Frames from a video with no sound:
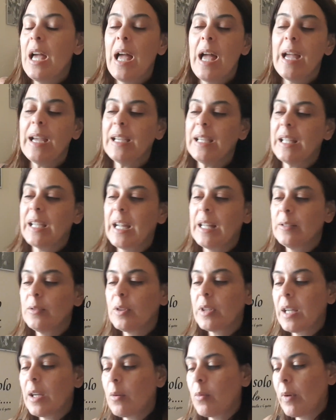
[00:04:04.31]
e credo
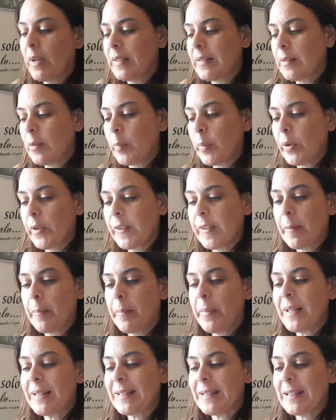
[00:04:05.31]
che questo possa
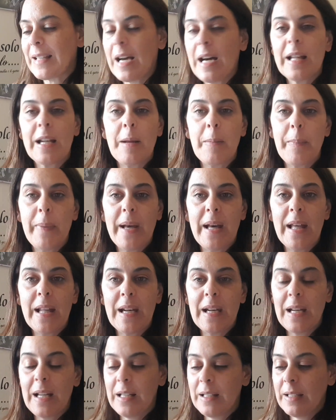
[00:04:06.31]
bastare per
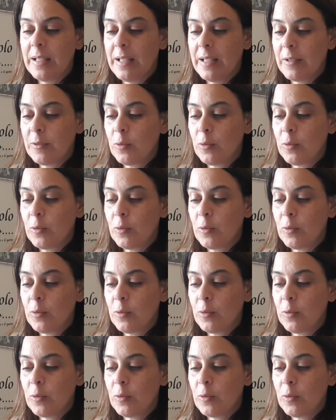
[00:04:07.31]
eh,